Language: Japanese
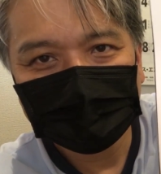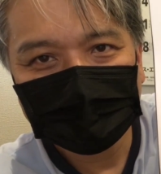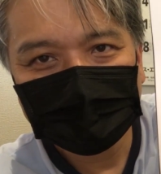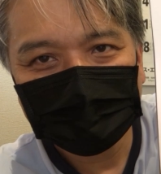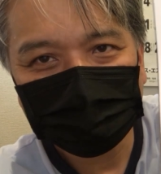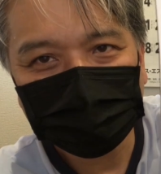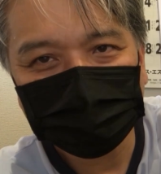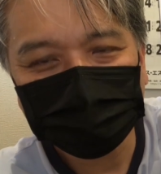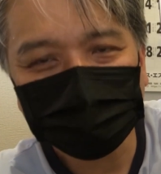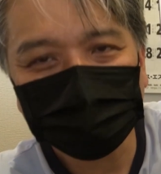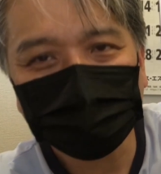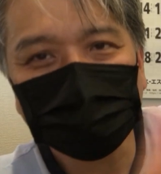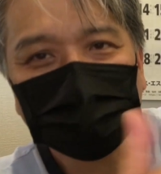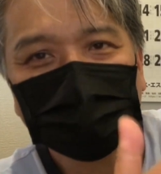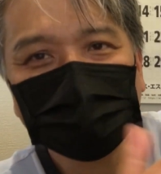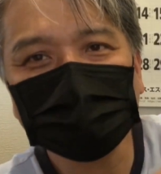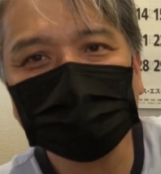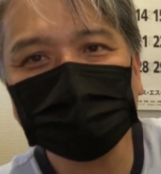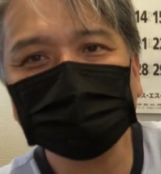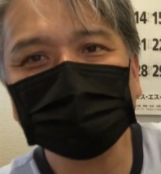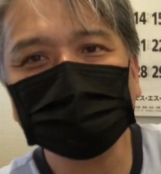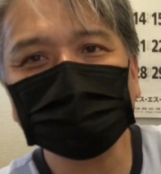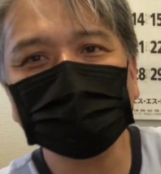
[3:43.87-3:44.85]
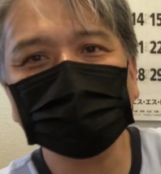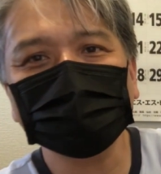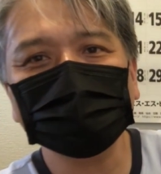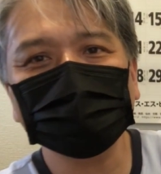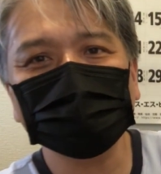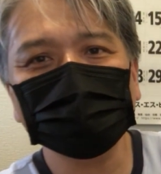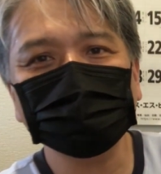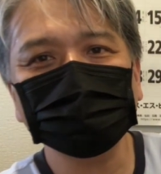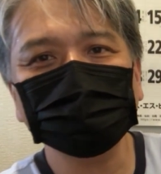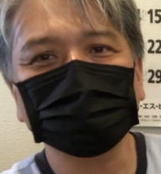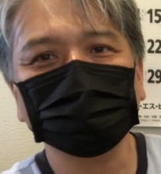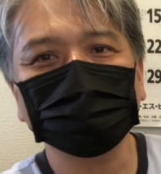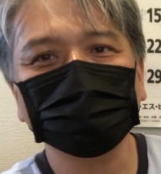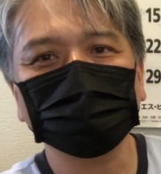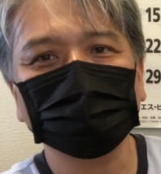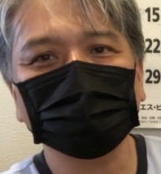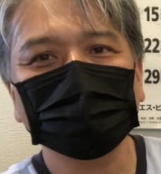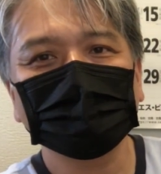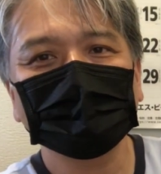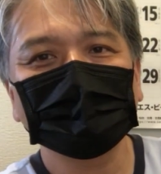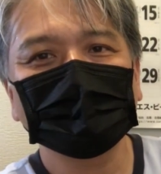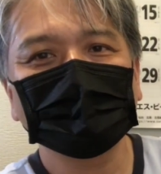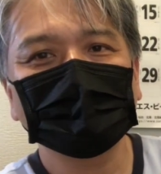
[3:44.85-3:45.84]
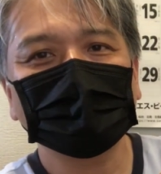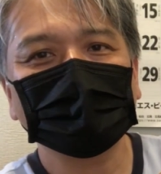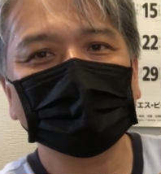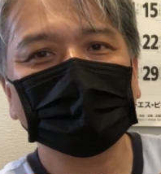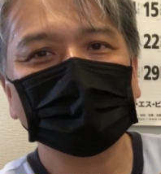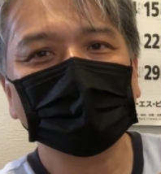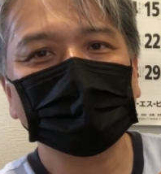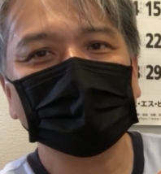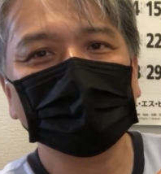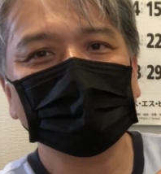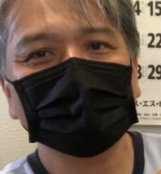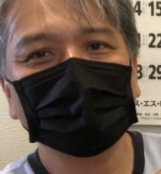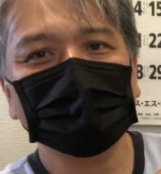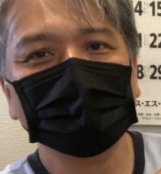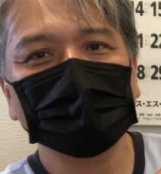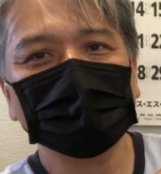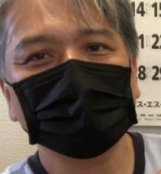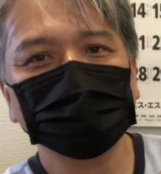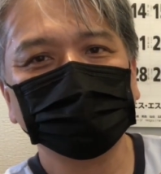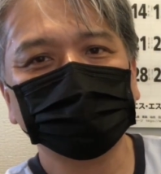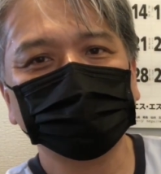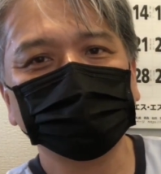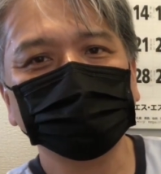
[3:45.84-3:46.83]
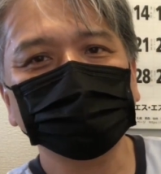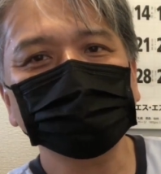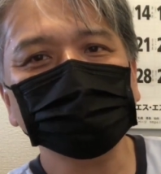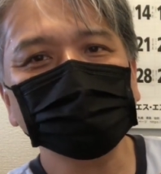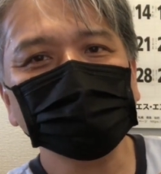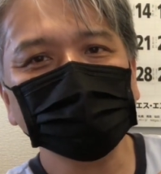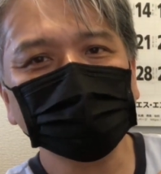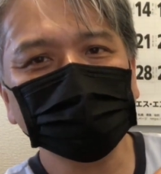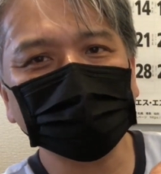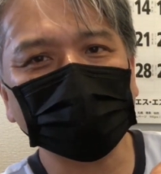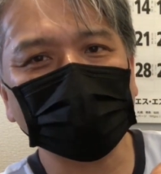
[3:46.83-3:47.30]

まあ、そこが出されているこの、えー、種類辞